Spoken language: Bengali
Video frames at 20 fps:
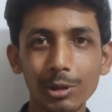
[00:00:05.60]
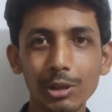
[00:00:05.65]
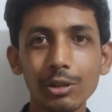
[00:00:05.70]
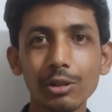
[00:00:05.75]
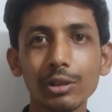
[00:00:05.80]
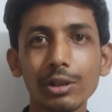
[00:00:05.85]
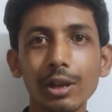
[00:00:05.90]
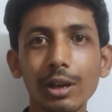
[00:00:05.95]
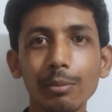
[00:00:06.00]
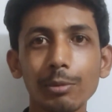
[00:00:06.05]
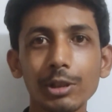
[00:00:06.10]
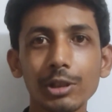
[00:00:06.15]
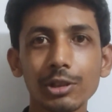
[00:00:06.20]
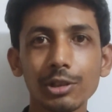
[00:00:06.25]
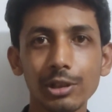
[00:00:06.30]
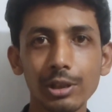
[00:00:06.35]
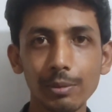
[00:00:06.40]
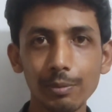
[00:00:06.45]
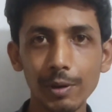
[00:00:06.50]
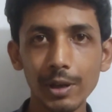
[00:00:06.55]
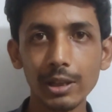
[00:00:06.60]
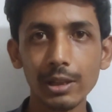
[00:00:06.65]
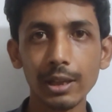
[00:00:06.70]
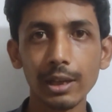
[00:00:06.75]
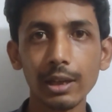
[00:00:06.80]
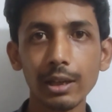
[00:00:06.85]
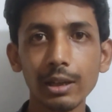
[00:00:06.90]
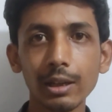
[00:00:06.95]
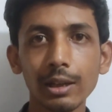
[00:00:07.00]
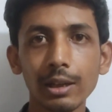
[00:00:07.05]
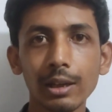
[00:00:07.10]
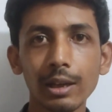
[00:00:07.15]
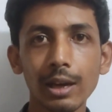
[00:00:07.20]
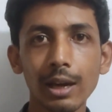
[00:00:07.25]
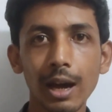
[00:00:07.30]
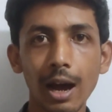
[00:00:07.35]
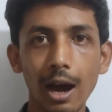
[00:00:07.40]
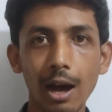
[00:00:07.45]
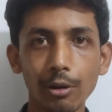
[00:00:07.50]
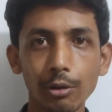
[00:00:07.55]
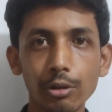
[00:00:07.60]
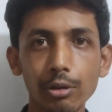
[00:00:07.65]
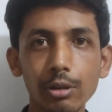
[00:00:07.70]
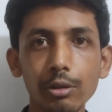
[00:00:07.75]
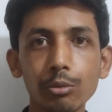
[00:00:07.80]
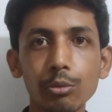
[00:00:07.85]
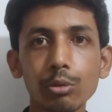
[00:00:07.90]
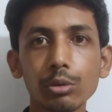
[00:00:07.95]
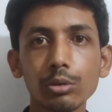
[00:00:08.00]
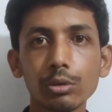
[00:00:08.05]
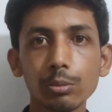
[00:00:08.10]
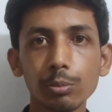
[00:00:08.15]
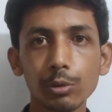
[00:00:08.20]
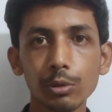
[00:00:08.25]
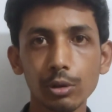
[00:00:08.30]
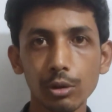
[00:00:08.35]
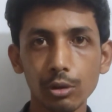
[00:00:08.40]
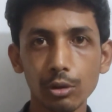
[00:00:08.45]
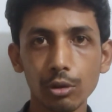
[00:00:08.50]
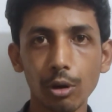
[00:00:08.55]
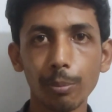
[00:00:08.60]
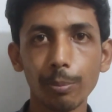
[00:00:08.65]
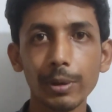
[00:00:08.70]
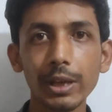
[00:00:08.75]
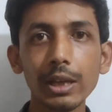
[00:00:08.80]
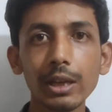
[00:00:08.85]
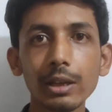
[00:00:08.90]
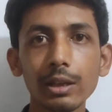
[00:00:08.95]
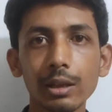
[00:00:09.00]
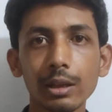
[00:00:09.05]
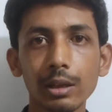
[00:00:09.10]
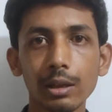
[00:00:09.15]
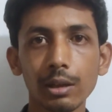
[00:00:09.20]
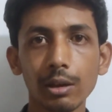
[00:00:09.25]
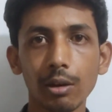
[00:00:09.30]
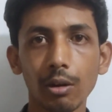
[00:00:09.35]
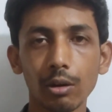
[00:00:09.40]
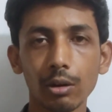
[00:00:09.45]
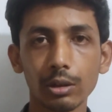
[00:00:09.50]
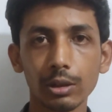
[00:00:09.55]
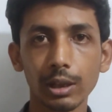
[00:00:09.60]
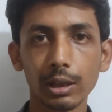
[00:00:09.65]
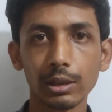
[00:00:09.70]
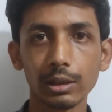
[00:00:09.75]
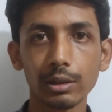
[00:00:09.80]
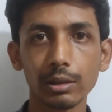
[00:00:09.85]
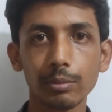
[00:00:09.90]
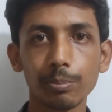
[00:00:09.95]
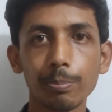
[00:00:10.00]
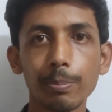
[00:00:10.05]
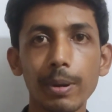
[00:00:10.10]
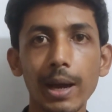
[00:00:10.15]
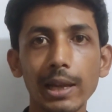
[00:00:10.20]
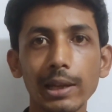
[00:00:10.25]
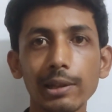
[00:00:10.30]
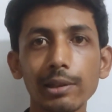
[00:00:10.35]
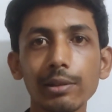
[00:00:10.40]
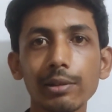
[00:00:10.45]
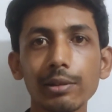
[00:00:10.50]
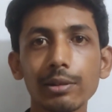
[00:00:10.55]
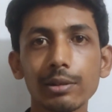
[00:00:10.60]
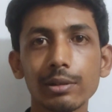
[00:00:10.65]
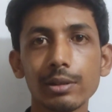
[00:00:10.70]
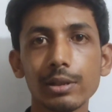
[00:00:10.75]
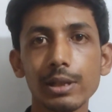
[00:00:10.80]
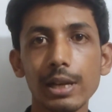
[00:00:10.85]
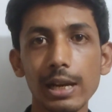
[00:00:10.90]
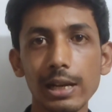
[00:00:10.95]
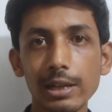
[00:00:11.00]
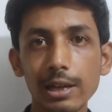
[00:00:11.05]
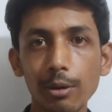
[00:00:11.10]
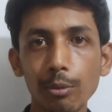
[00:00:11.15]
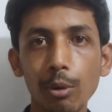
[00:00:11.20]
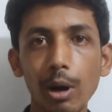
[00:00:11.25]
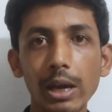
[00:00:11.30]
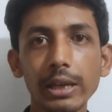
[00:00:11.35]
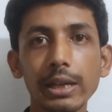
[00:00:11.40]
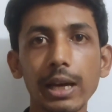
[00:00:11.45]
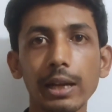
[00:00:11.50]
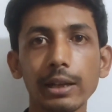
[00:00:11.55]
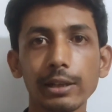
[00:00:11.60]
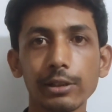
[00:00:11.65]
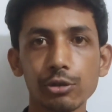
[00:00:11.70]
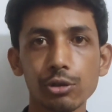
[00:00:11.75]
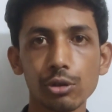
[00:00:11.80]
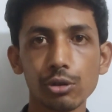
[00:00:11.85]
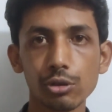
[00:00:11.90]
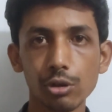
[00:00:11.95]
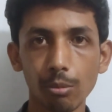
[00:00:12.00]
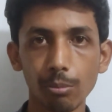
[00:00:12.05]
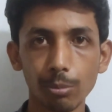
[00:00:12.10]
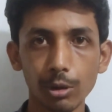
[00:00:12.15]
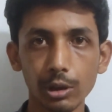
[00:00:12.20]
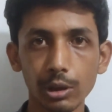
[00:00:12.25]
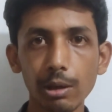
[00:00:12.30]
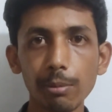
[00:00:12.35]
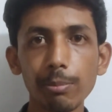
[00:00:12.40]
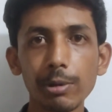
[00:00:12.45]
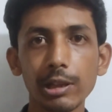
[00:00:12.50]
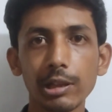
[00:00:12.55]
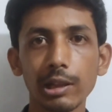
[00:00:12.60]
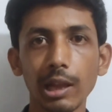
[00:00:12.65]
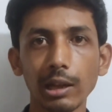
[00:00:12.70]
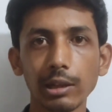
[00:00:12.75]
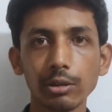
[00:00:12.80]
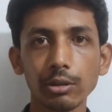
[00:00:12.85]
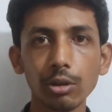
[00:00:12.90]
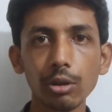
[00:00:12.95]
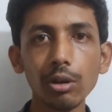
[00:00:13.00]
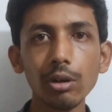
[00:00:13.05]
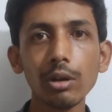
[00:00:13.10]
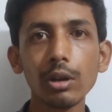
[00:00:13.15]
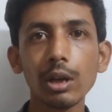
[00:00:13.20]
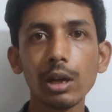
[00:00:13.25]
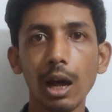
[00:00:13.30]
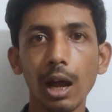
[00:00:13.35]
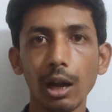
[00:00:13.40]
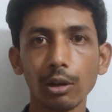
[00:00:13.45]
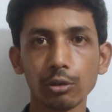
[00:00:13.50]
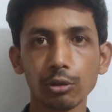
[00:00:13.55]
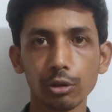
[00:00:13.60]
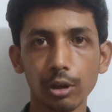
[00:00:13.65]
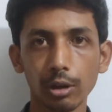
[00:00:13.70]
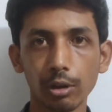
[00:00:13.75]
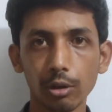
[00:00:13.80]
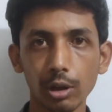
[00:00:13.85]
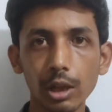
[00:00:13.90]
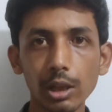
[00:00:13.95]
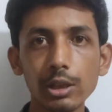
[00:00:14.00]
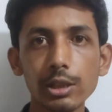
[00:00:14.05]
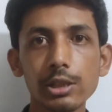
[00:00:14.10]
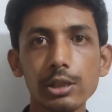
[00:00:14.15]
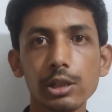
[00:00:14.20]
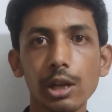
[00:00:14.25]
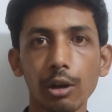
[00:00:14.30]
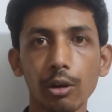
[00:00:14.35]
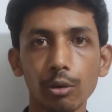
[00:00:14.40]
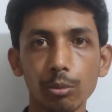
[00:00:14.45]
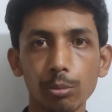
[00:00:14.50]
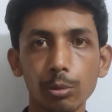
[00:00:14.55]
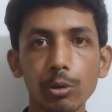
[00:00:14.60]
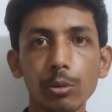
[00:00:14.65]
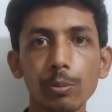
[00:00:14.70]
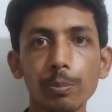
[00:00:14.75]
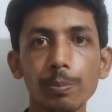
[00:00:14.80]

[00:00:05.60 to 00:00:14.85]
ভিডিওতে আমি থ্রি ফেজের আরও একটি গুরুত্বপূর্ণ টপিক অর্থাৎ ব্যালেন্স ডেল্টা ওয়াই কানেকশন সম্পর্কে বিস্তারিত আলোচনা করার চেষ্টা করব